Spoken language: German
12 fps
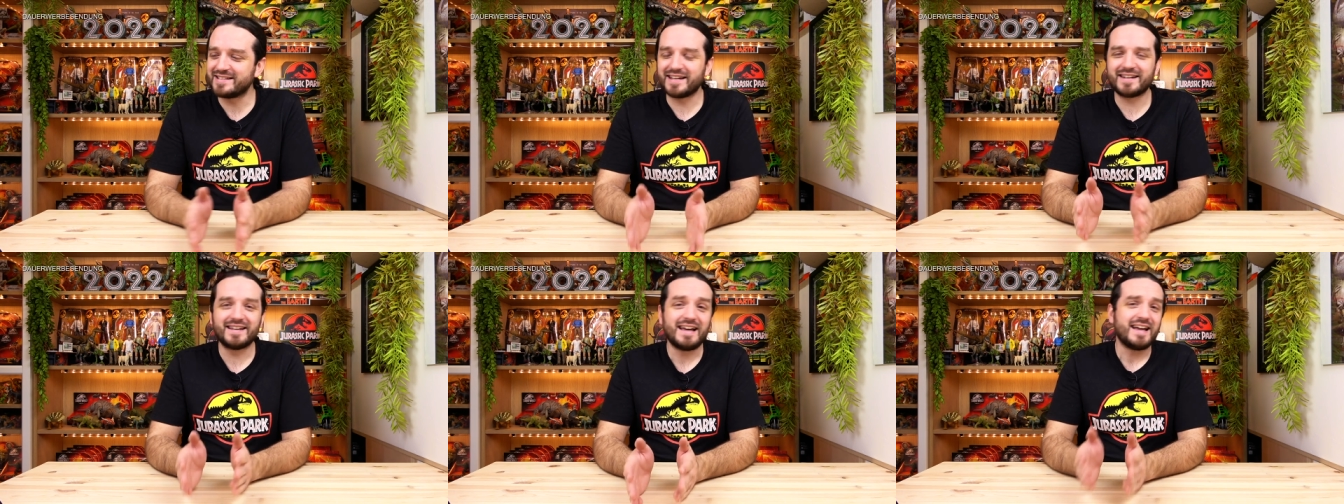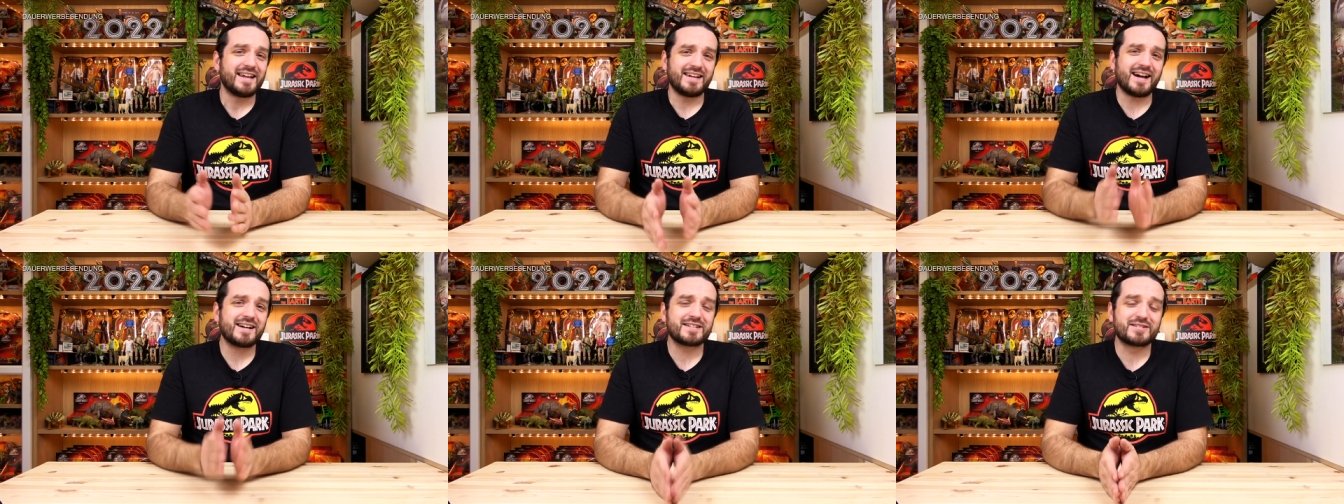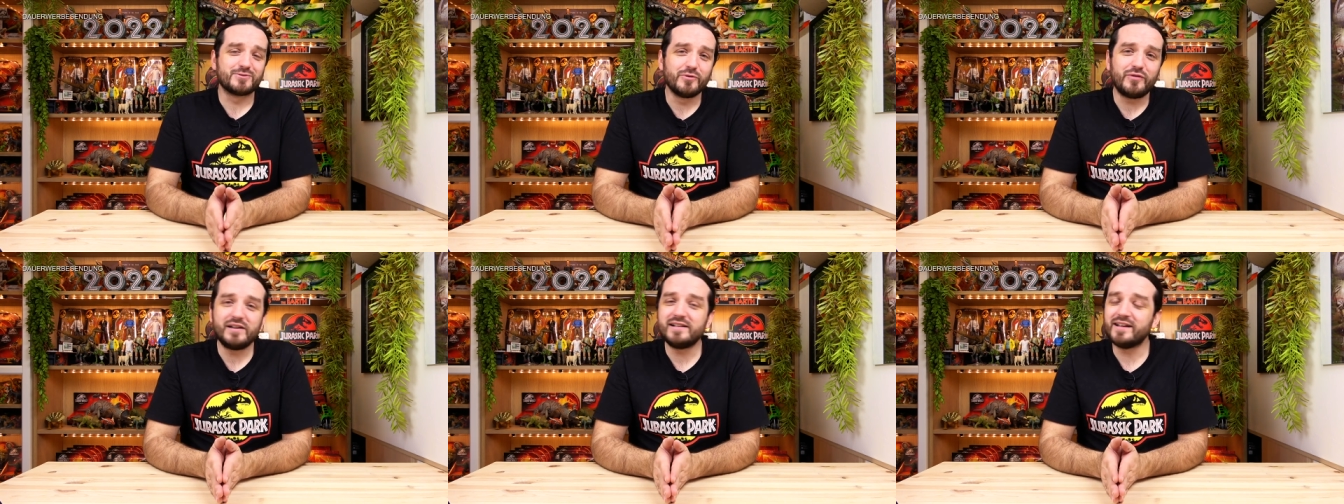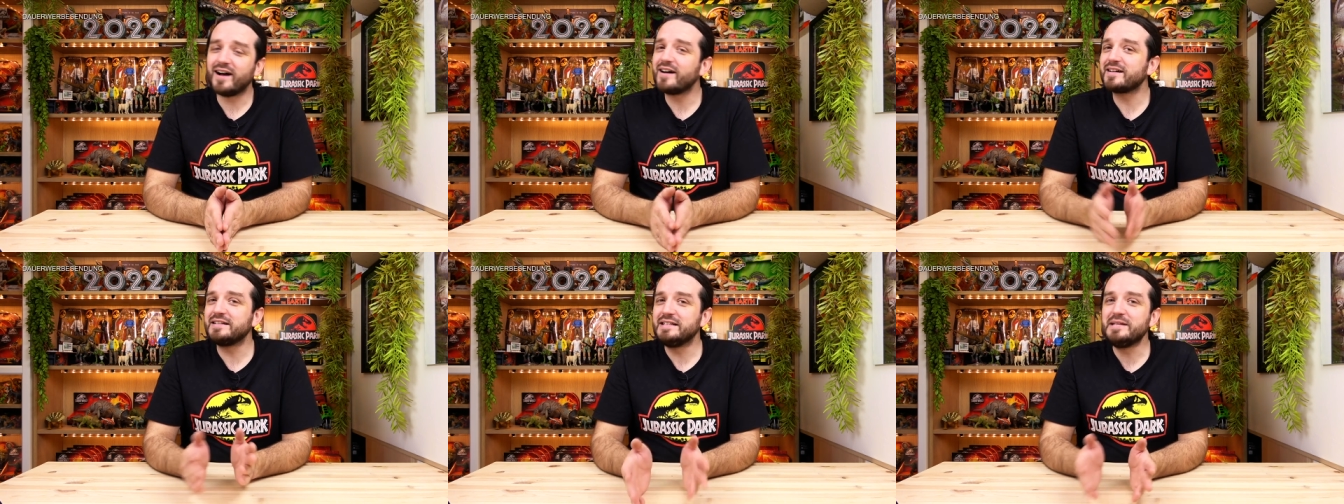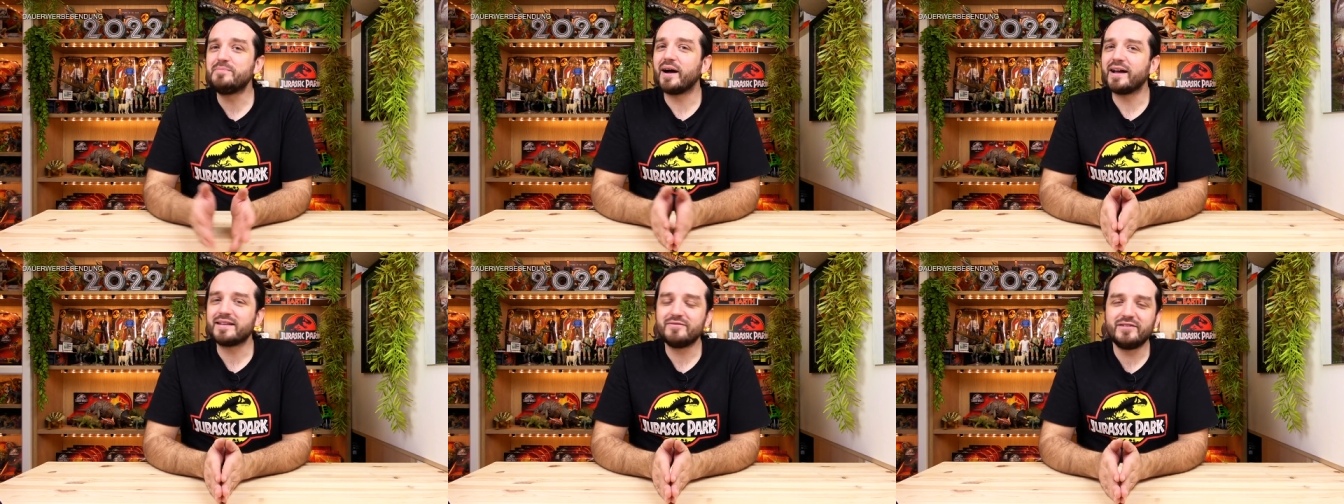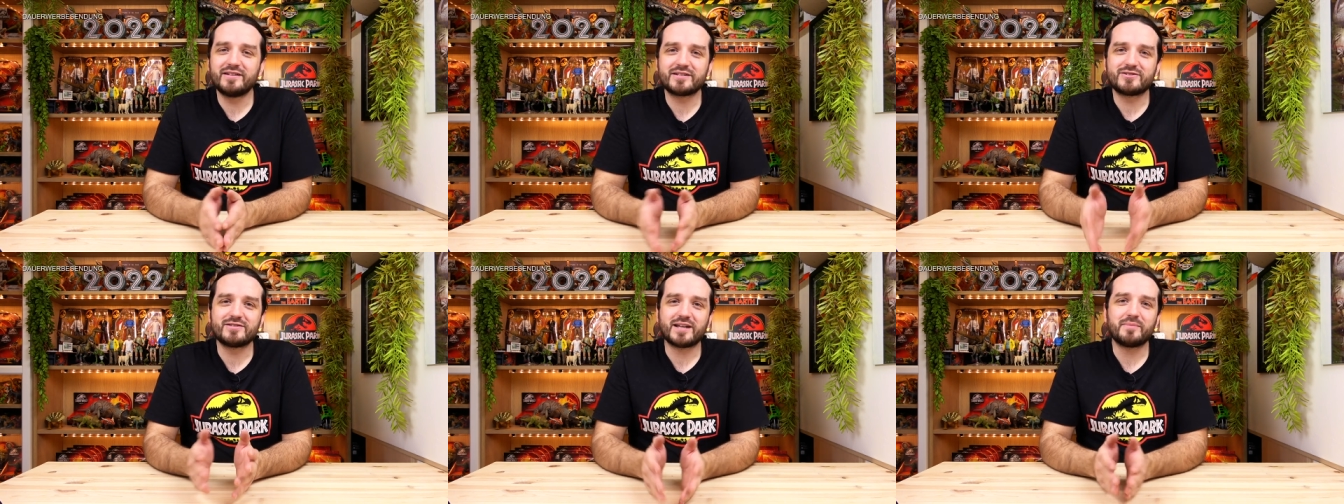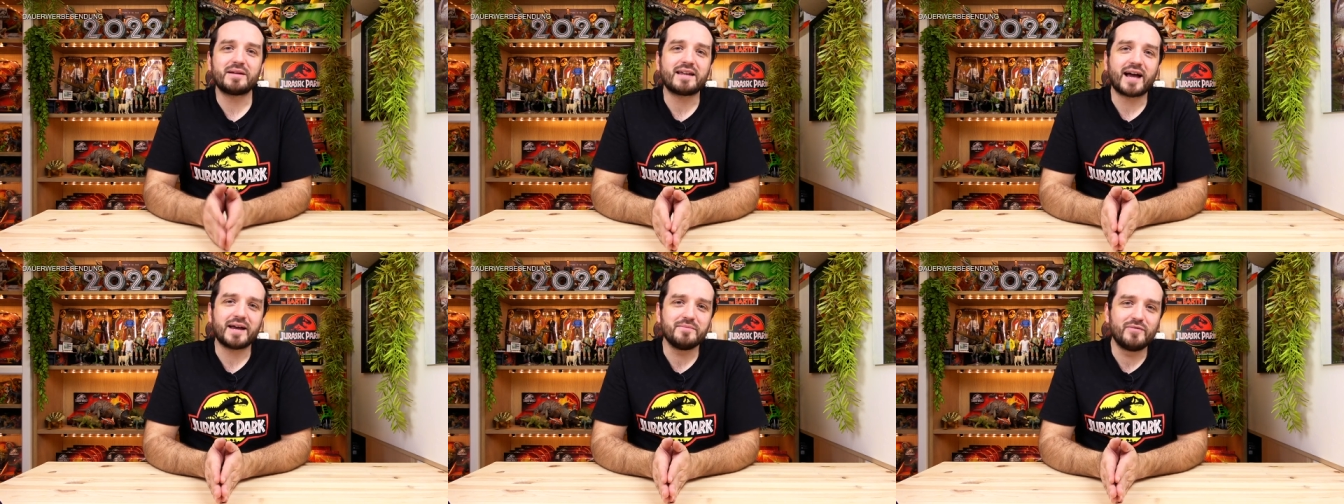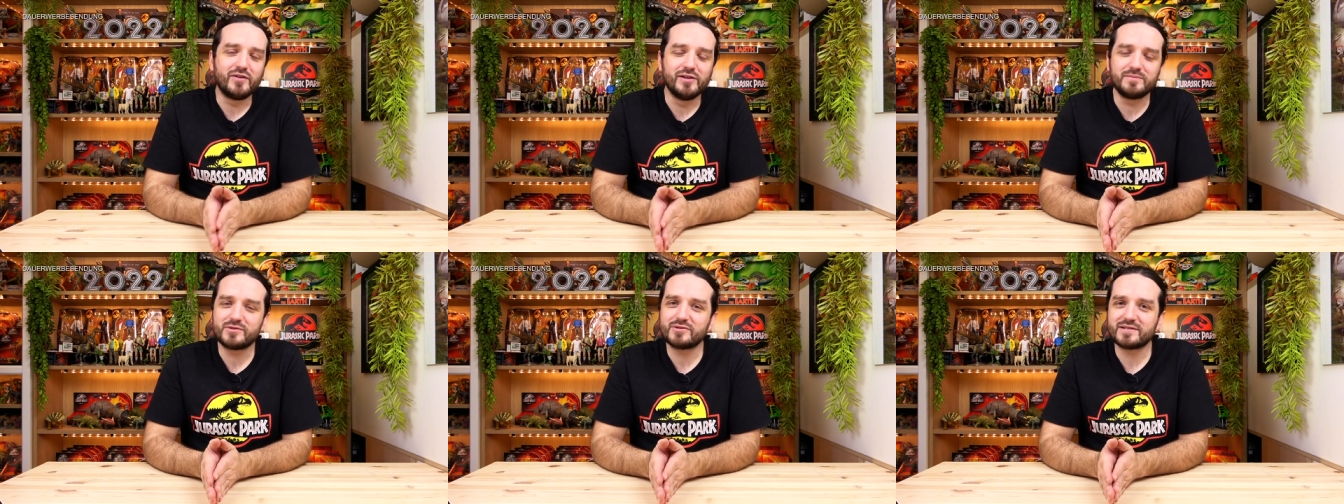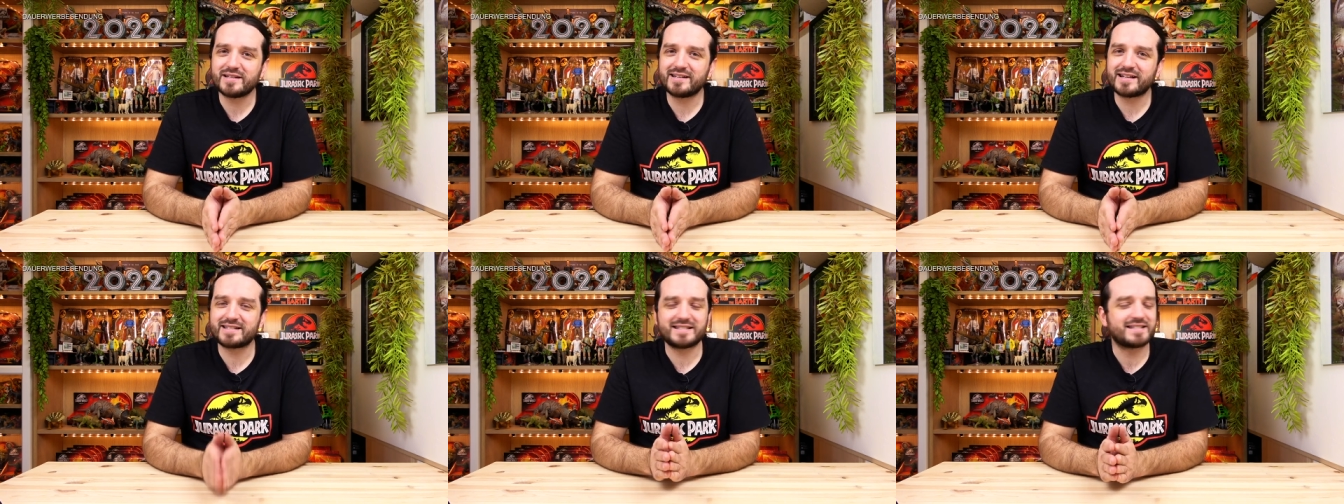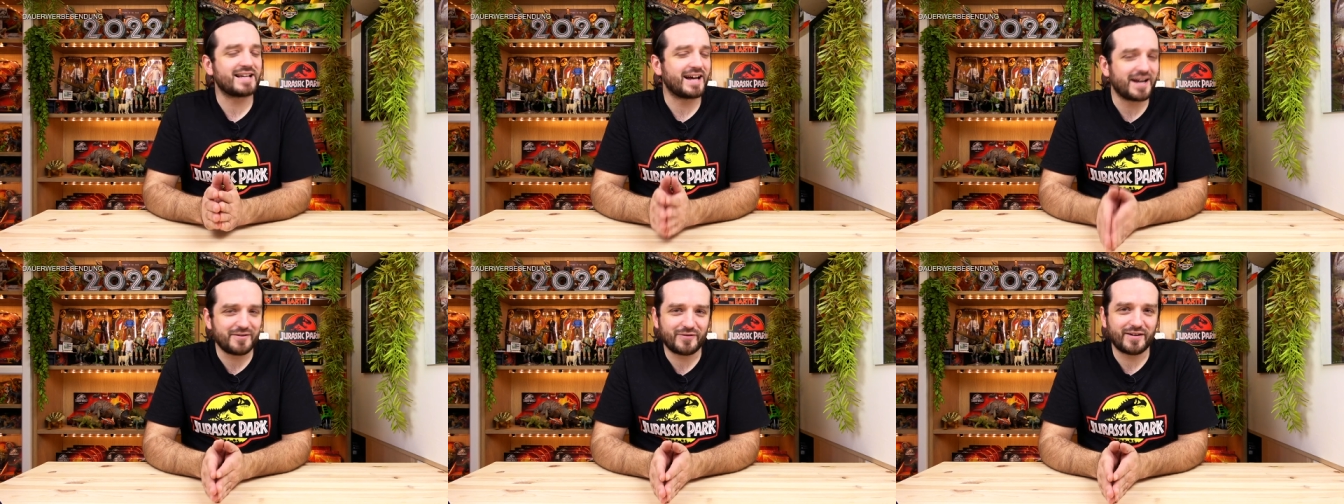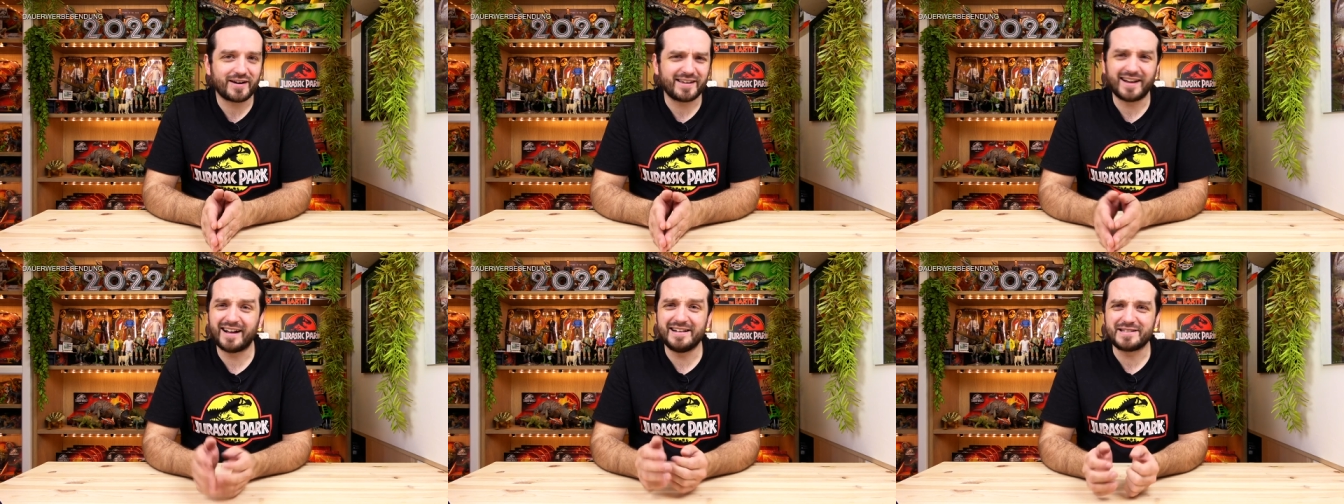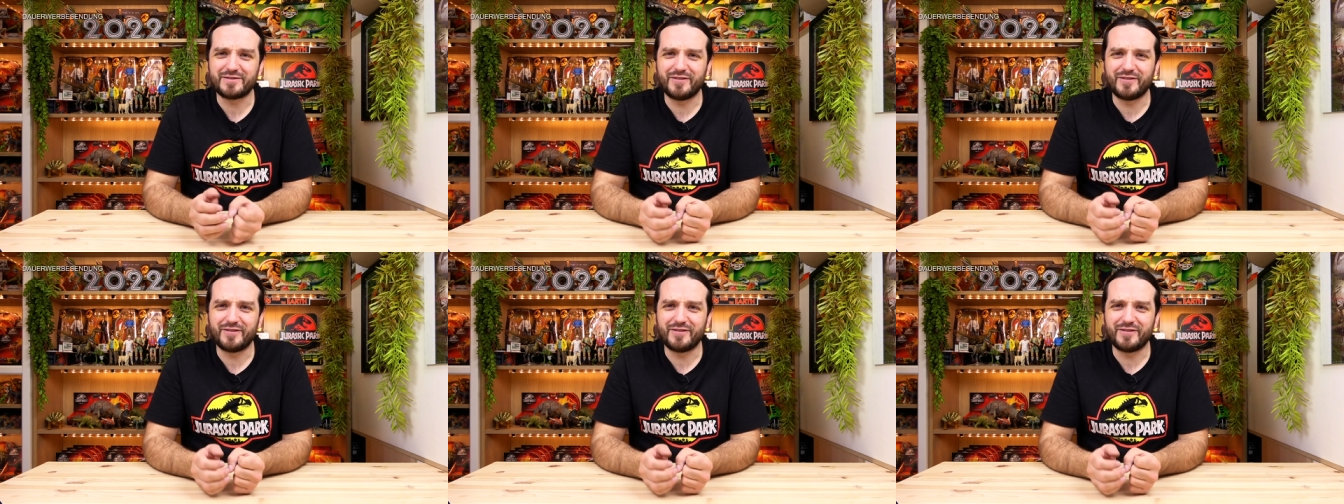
denn nach so vielen Jahren die beiden wieder zusammen in einem Film zu sehen, das ist einfach, ja, als